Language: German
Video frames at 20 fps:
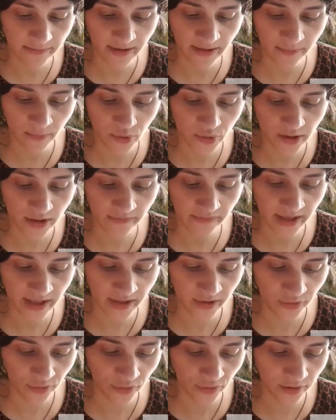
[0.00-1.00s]
mehr Mütter
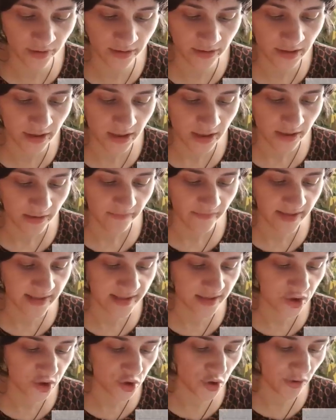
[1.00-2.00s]
werden können, weil
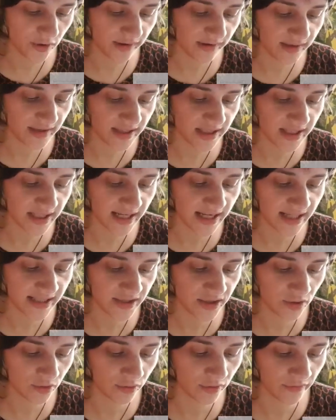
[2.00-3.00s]
das scheußliche
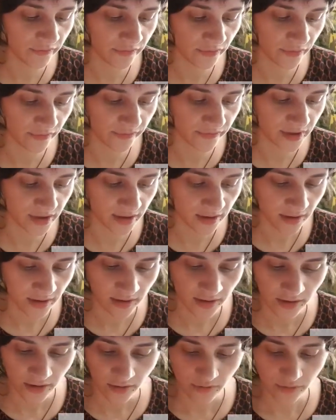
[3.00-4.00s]
Geld Junge wirft
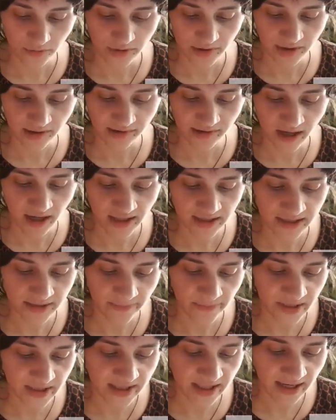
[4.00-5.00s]
und das harte
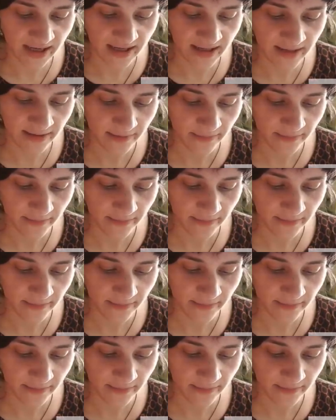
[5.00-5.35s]
Metall